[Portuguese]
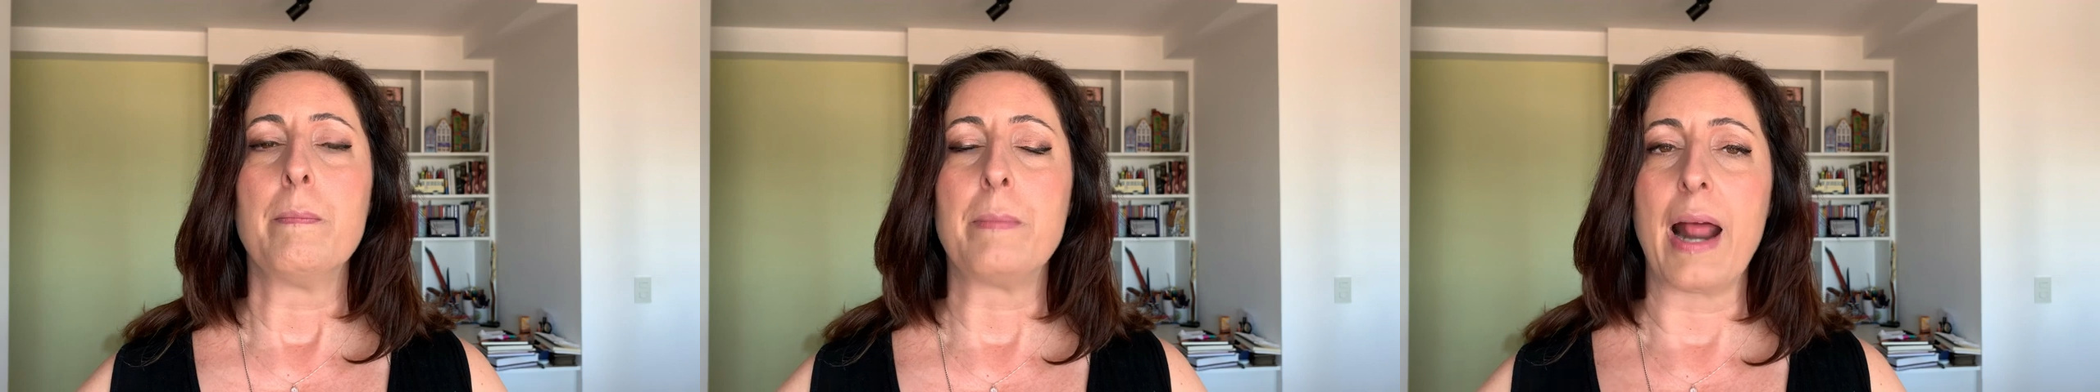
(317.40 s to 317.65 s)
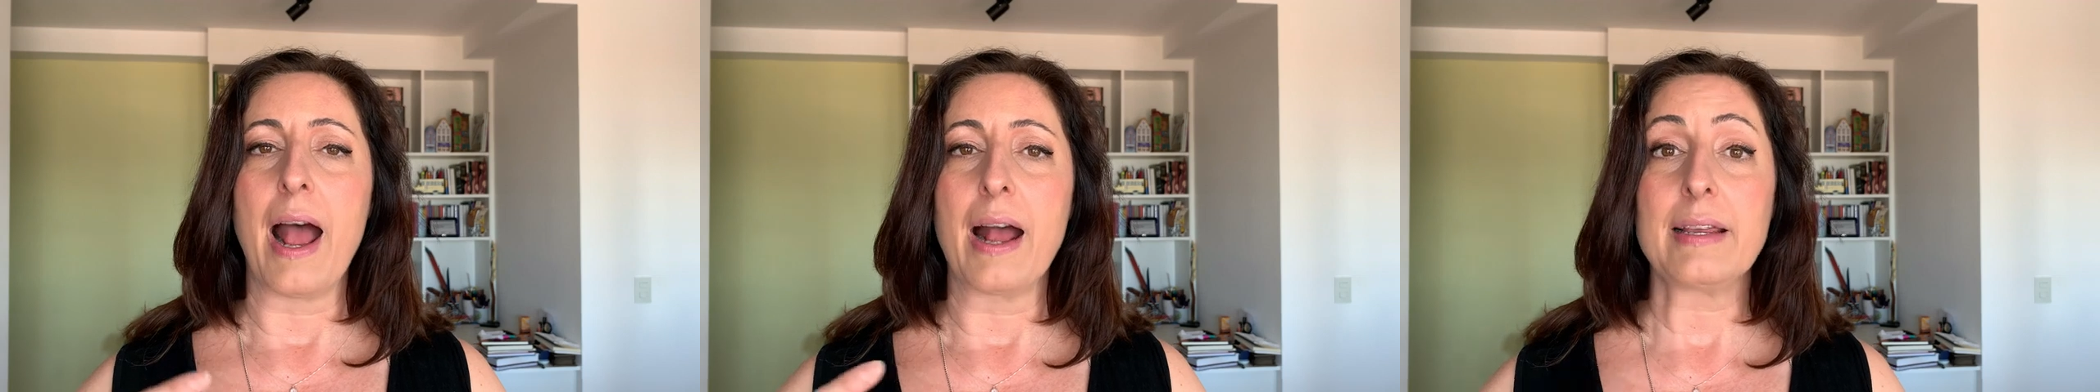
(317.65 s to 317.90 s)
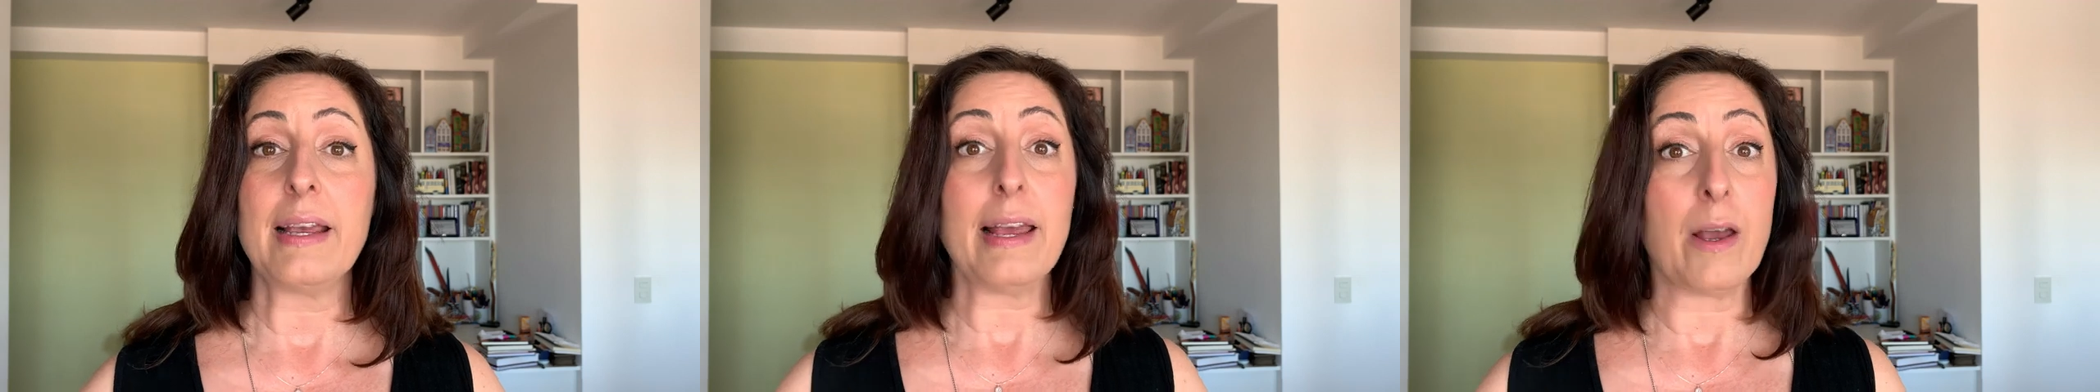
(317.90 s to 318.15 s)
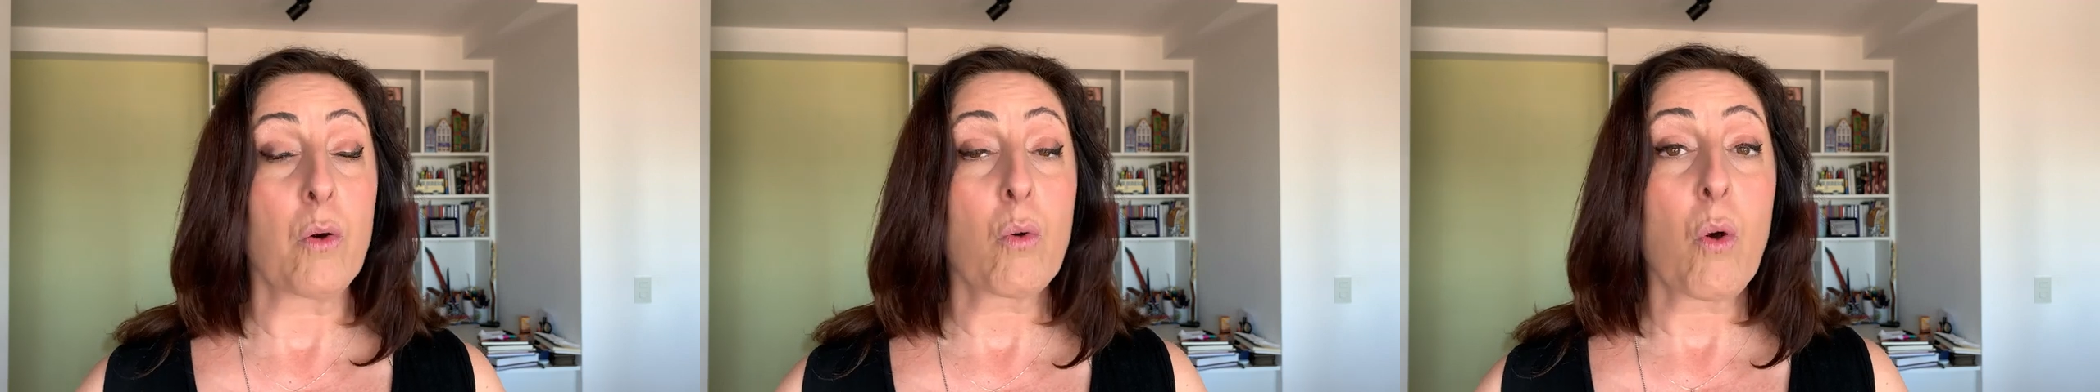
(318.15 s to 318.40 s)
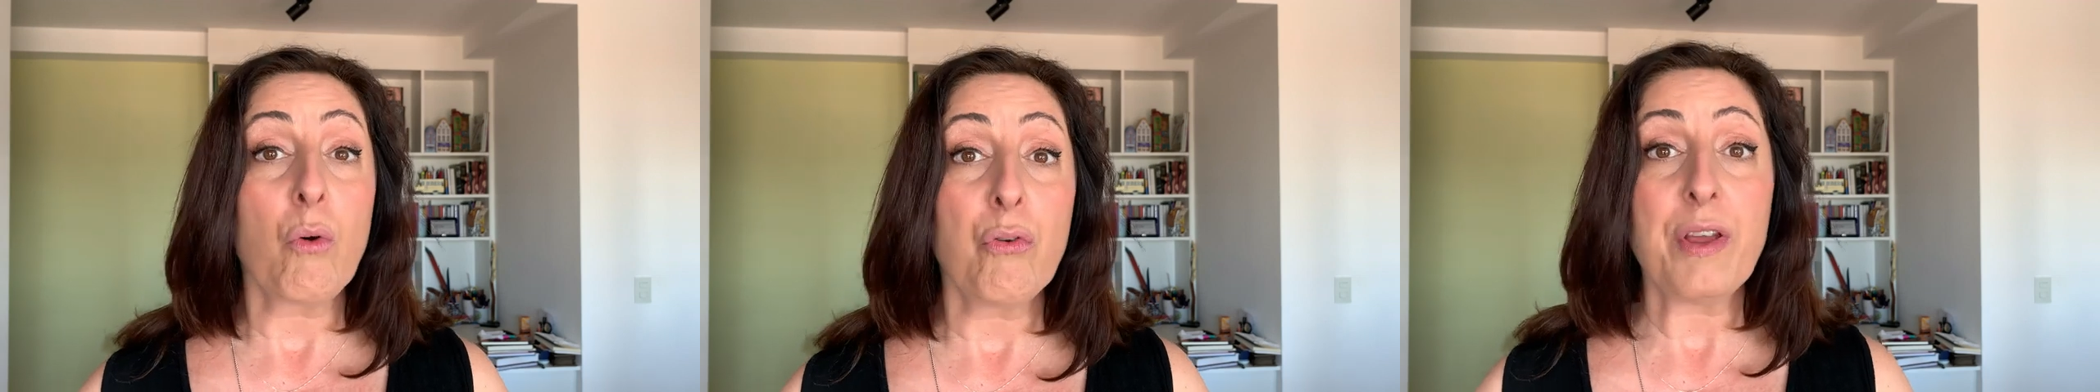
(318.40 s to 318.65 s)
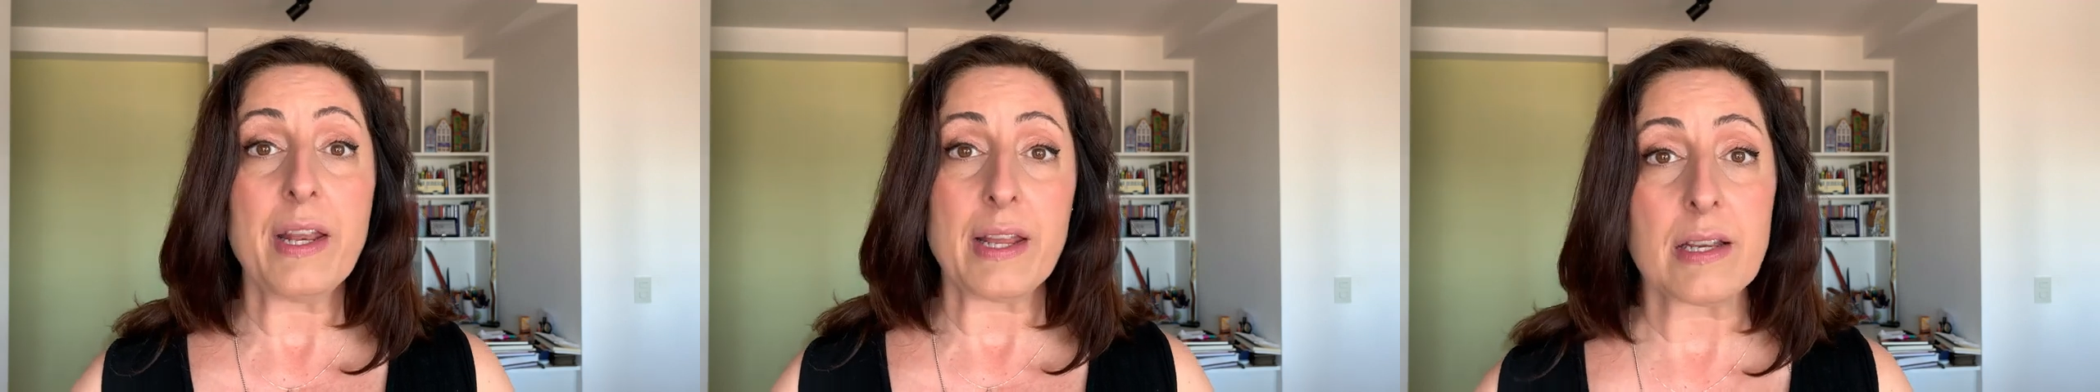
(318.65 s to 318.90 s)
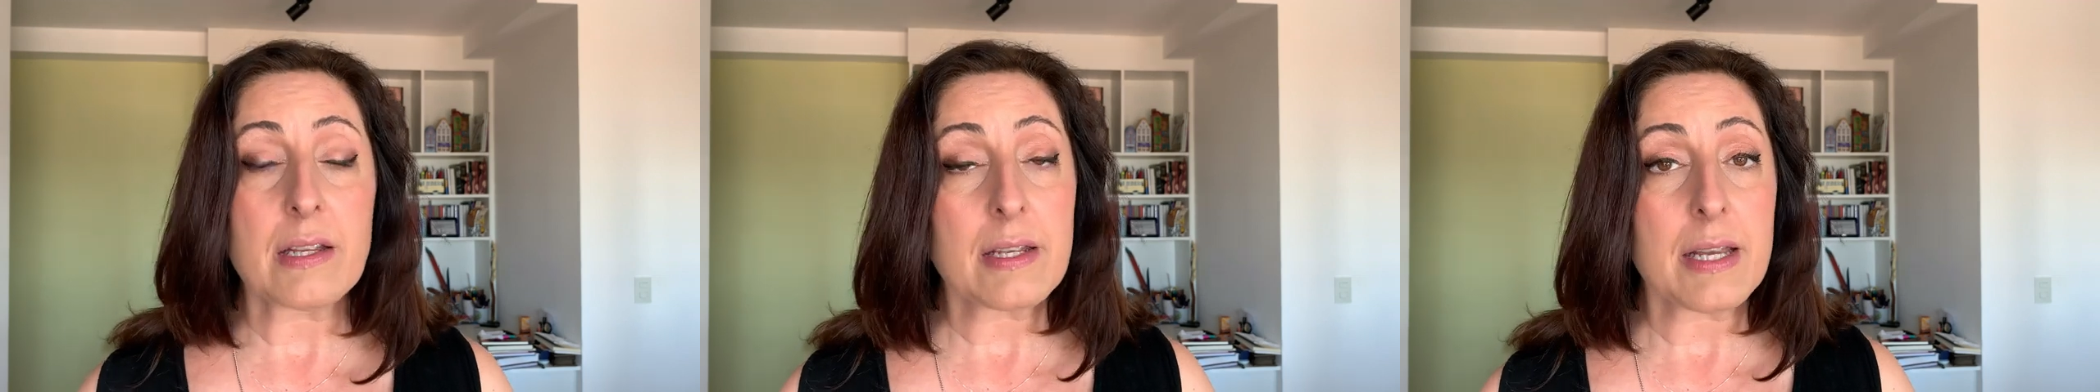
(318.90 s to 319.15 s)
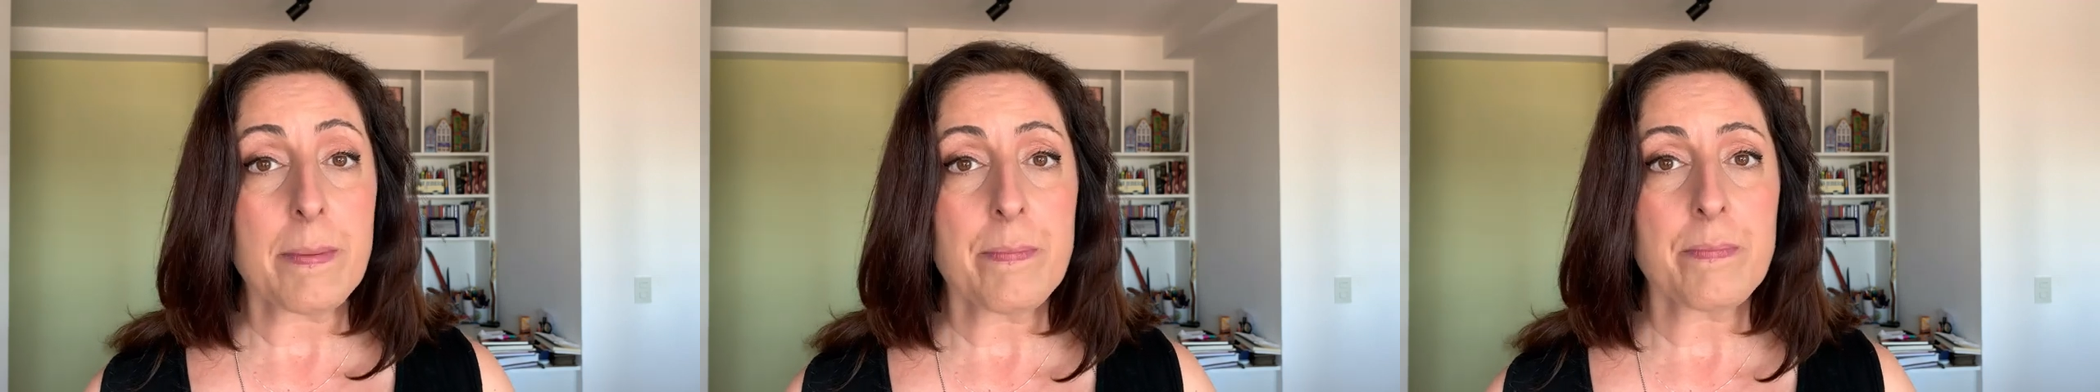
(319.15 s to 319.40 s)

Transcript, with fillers: para que eu conferisse